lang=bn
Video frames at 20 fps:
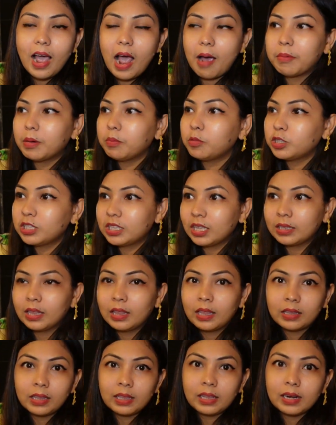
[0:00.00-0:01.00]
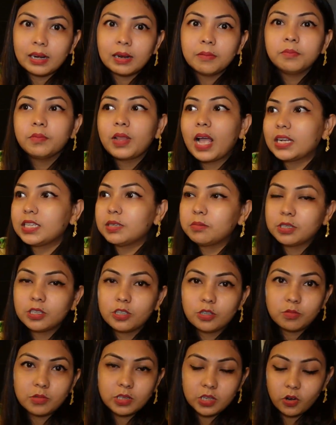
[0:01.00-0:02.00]
আমরা বসে থাকতে থাকতে দেখলাম আশেপাশে
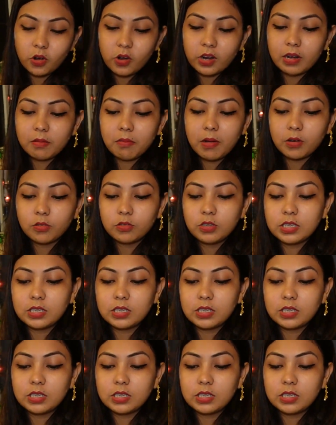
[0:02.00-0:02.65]
সব চিটাগংয়ের মানুষ